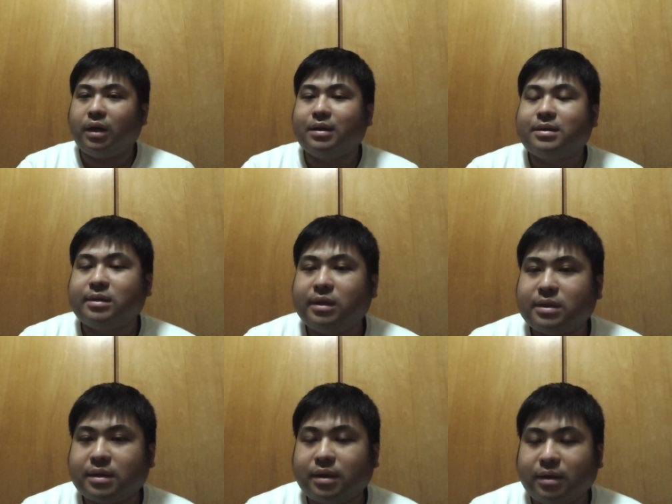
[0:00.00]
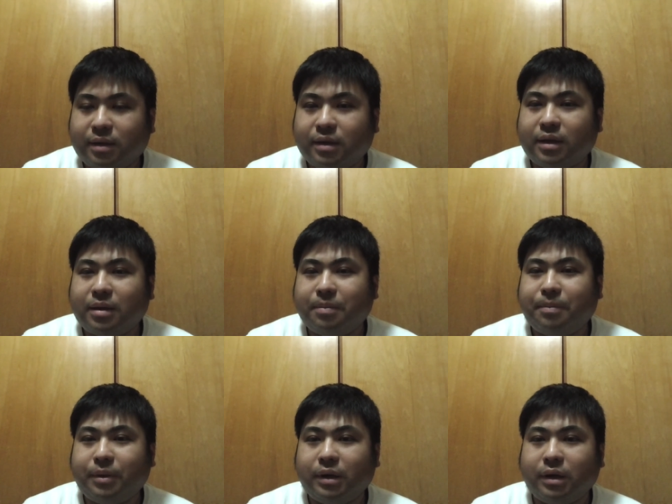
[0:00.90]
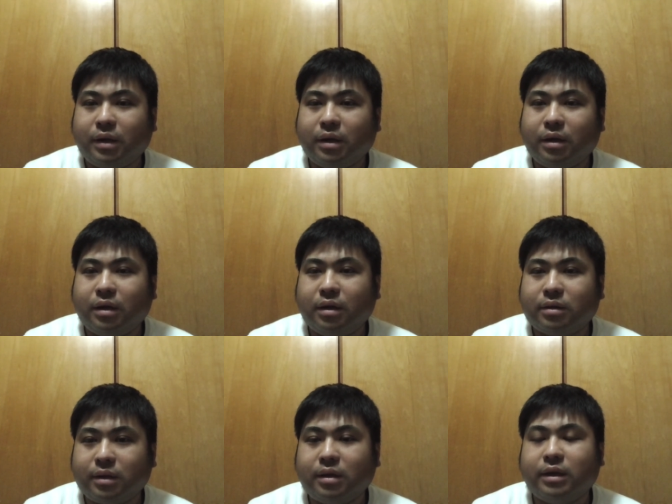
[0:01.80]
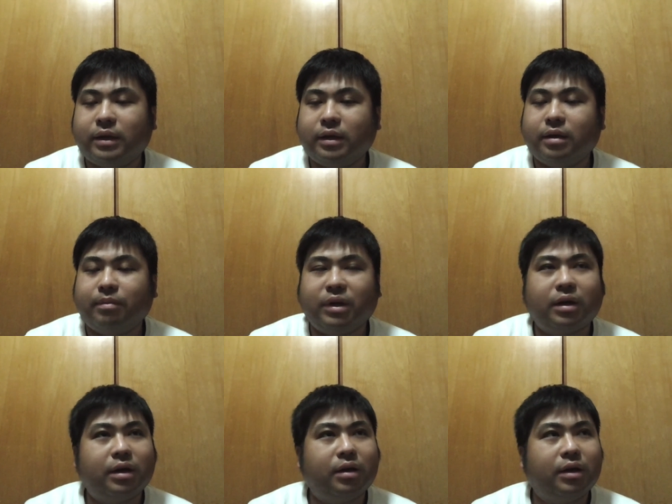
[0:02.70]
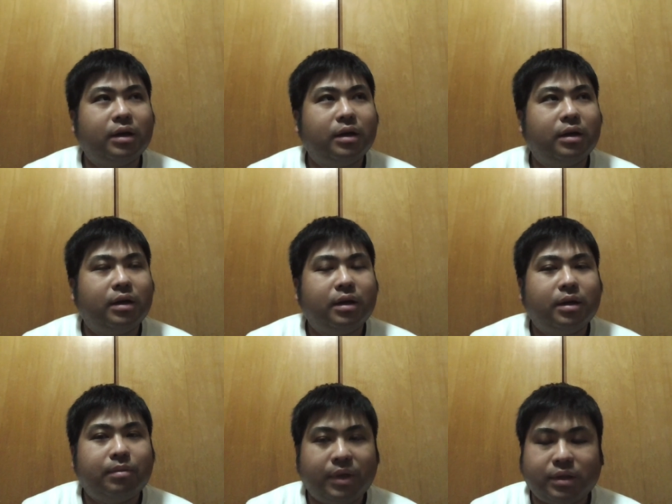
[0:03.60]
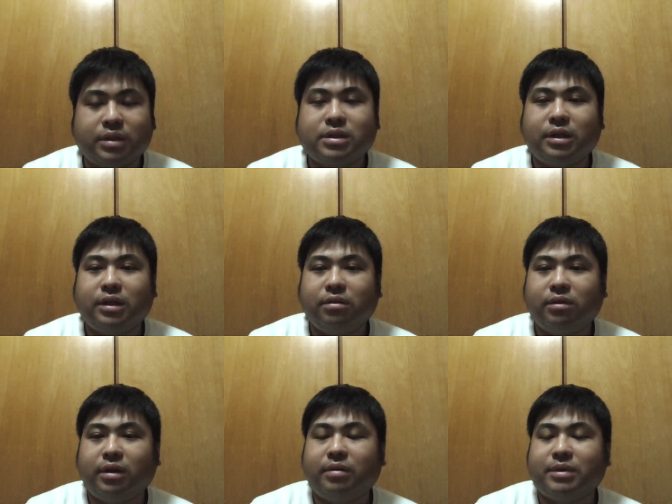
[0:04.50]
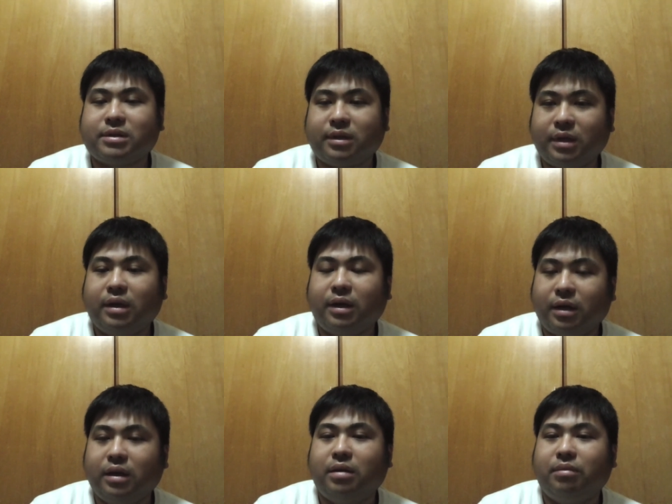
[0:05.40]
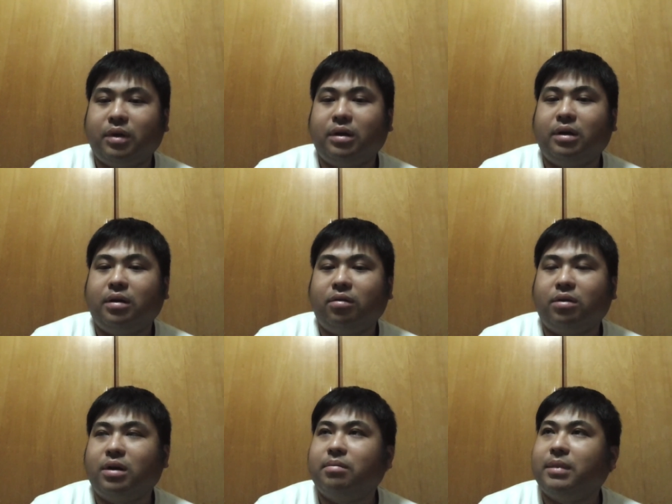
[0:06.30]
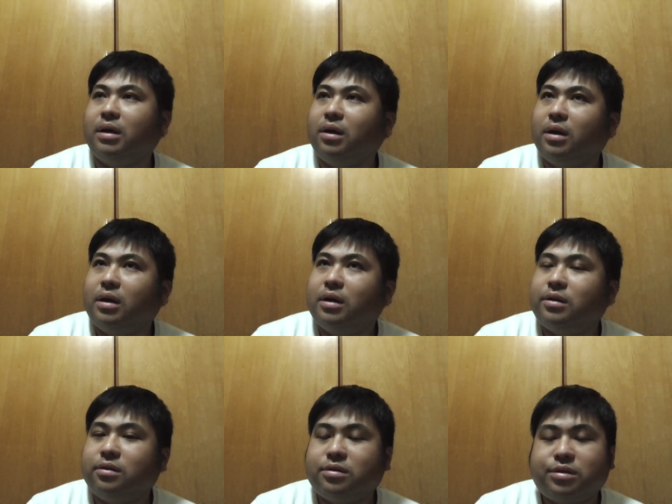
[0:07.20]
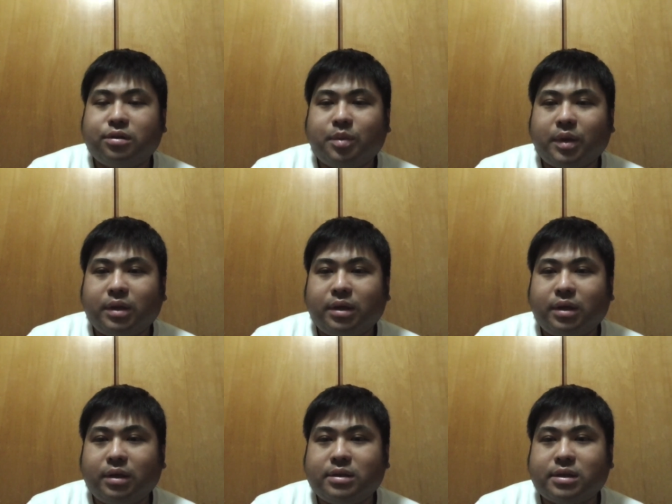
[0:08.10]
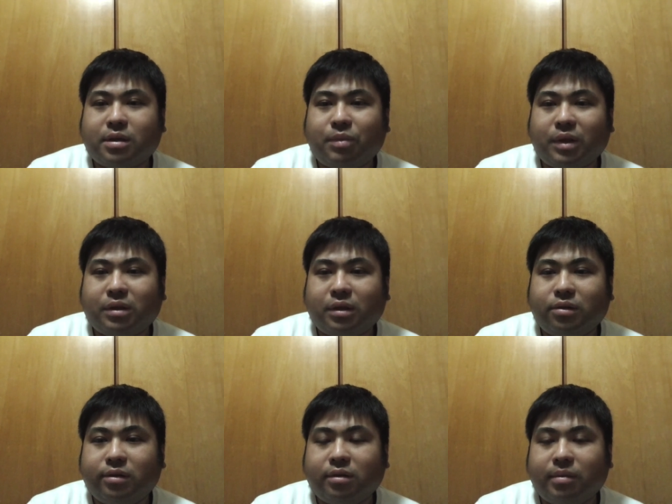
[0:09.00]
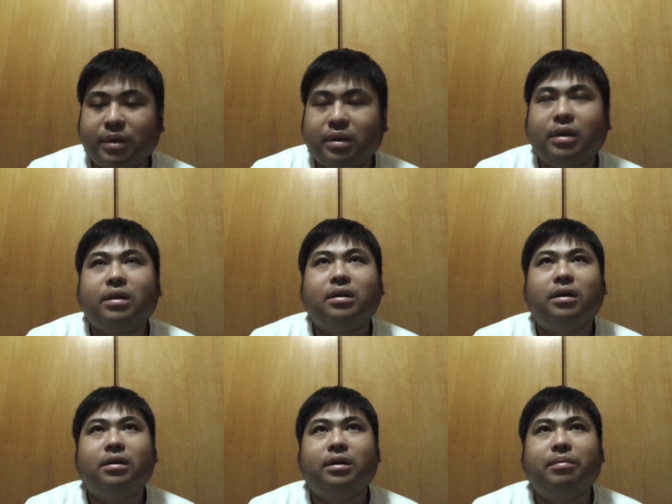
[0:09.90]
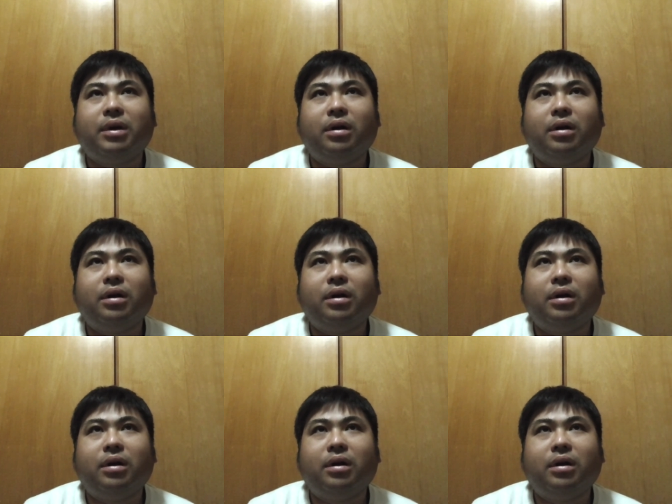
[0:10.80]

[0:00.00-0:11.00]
き巣ですからね。やっぱ、ね。確かにひどいでありますね。はい。他に、YouTuber で捕まったっていう人は、大体ね、